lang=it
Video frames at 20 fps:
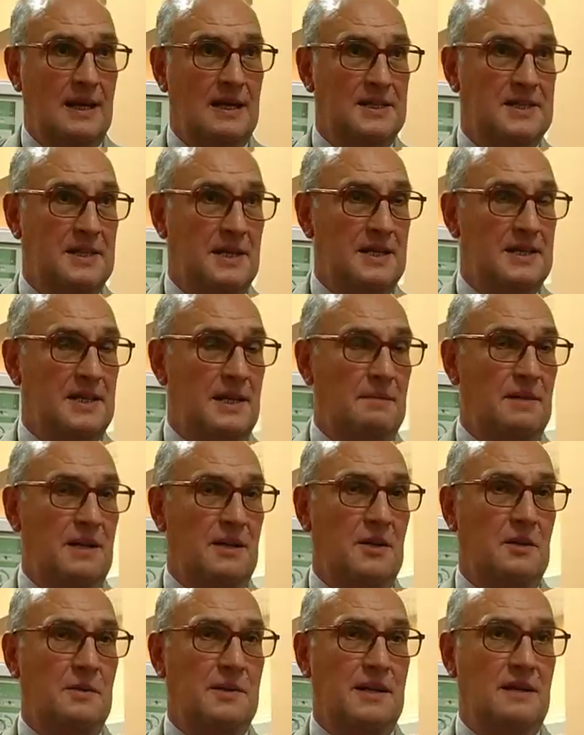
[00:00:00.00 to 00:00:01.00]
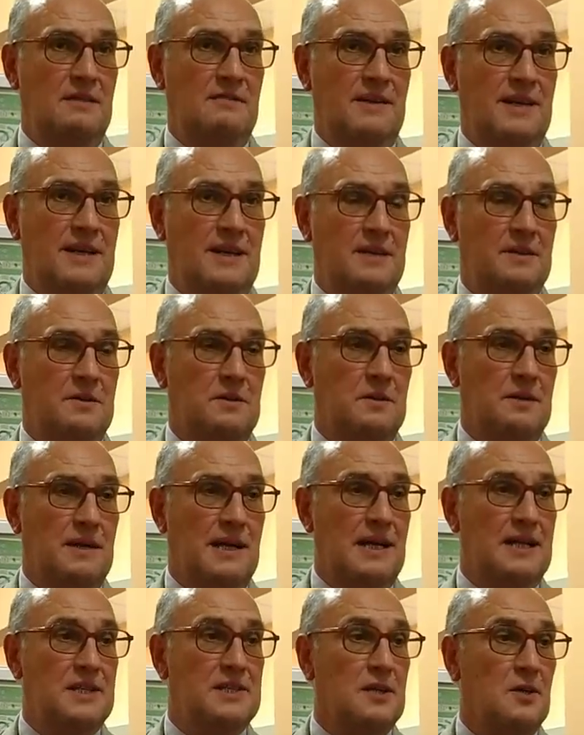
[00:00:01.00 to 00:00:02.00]
L'incidenza di melanomi nel Veneto è
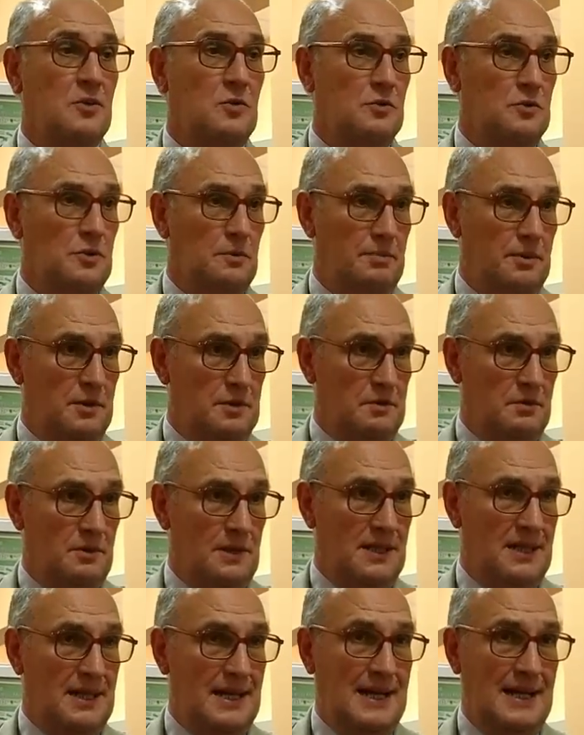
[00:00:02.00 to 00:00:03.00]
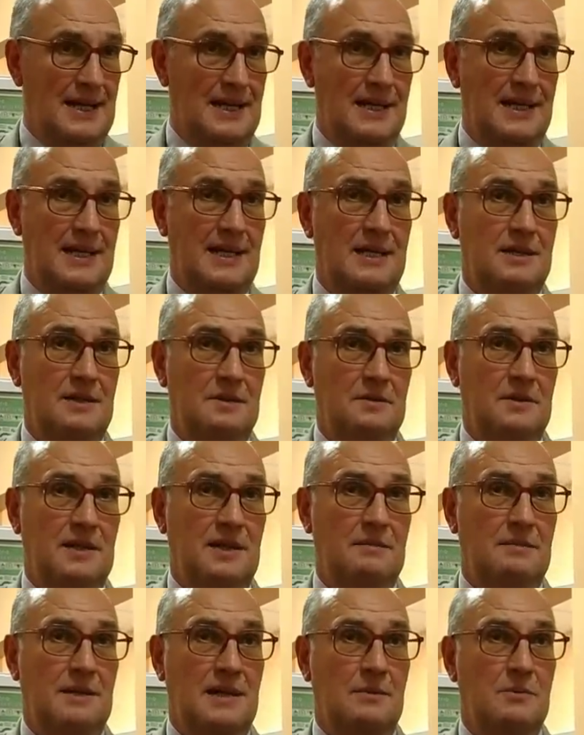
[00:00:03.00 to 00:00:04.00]
al secondo posto in Italia, noi
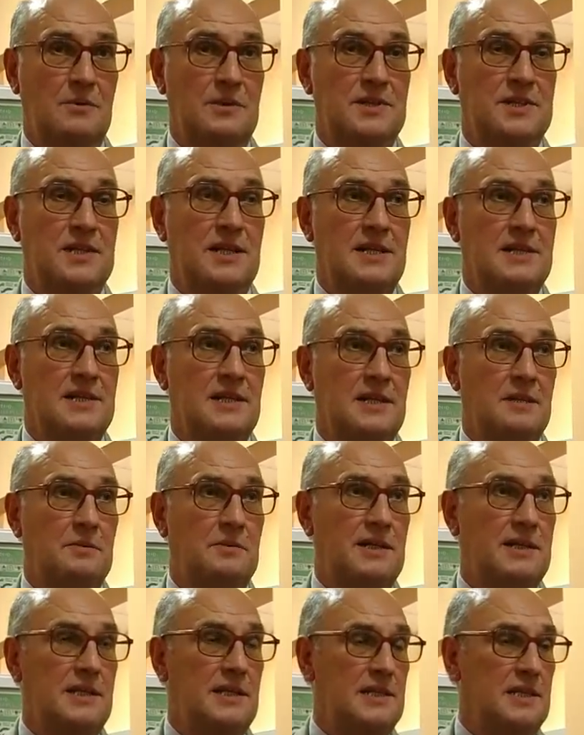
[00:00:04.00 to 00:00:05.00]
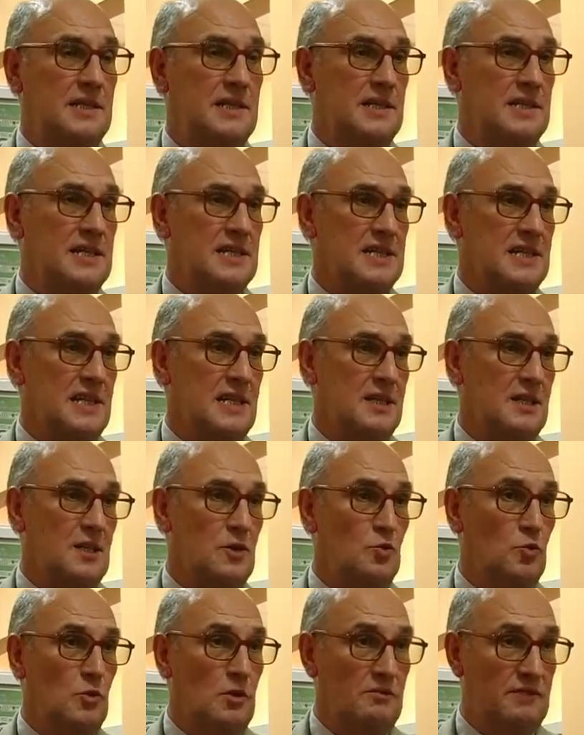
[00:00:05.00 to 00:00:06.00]
abbiamo un'incidenza di 15-17
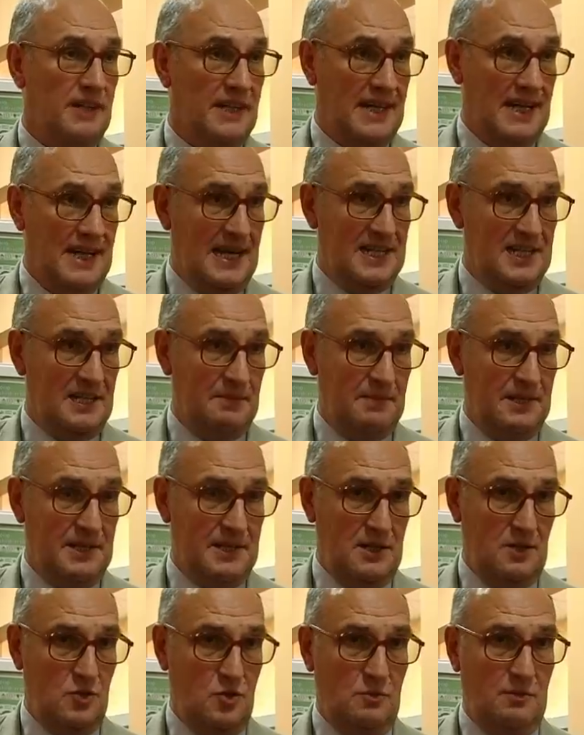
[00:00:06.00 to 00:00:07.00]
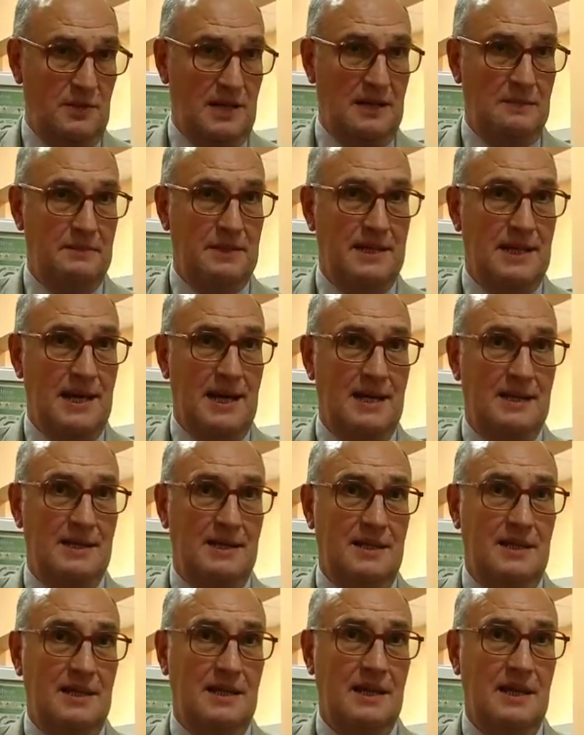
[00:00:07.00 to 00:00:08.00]
nuovi casi per 100.000
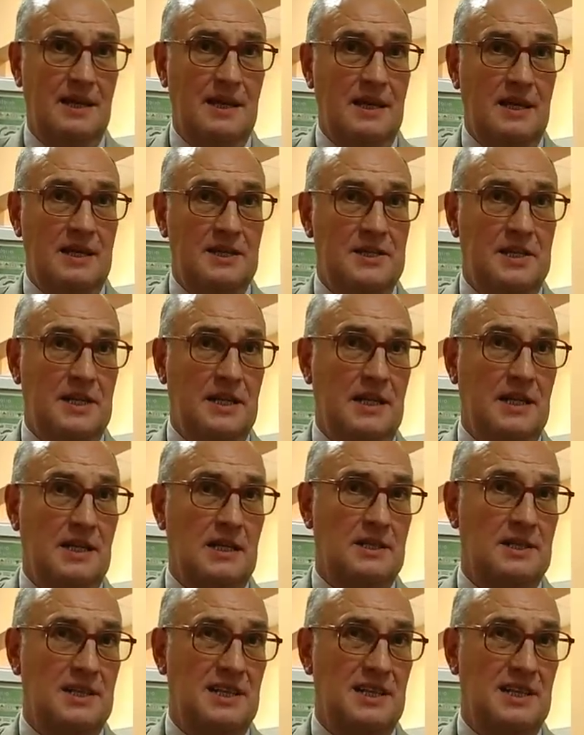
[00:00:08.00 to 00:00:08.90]
abitanti, circa